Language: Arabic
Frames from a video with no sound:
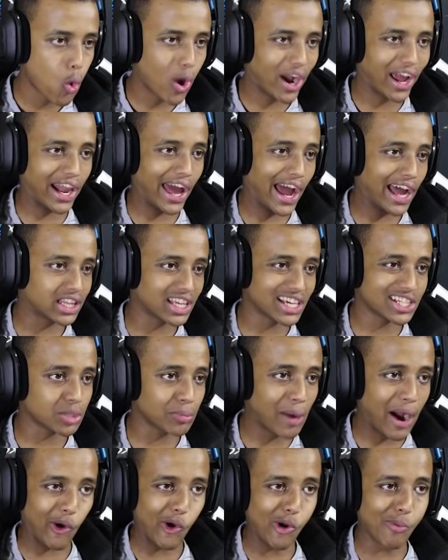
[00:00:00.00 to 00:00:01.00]
وكالعاده يا
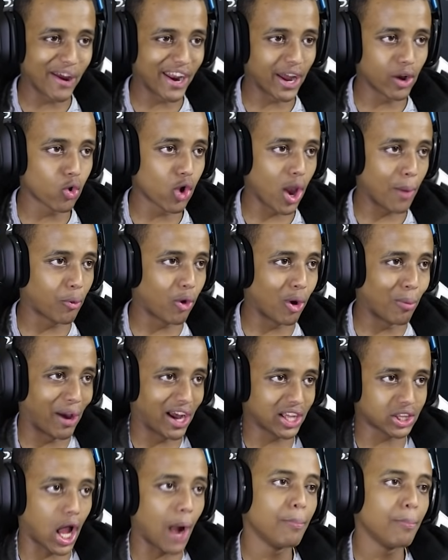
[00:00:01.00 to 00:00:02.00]
جماعه كل مره اقولها بكل
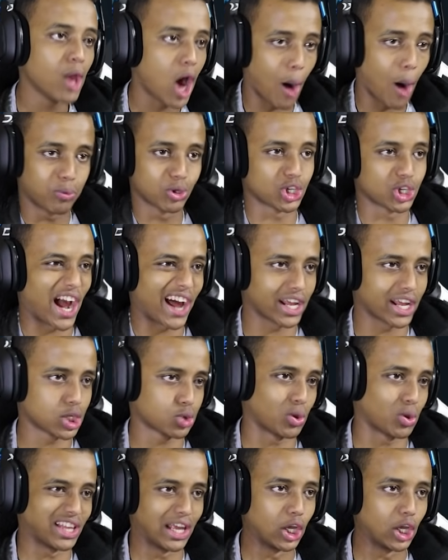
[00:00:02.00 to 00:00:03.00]
مقطع ابو شعر
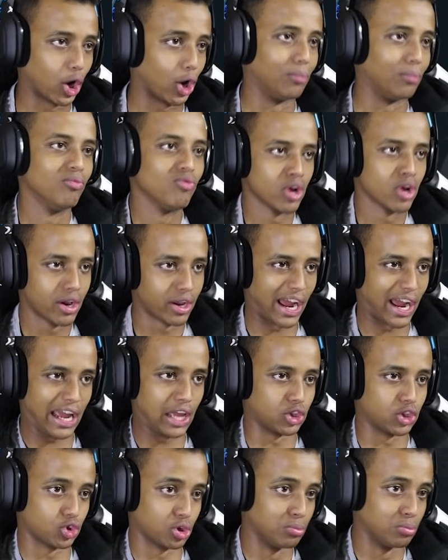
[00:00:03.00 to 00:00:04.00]
اسود اليوم
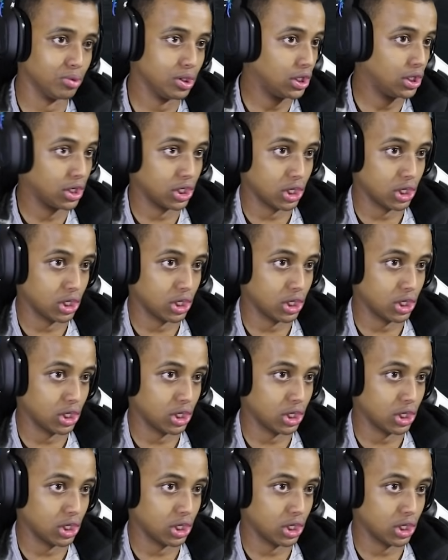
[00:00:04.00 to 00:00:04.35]
راعيتم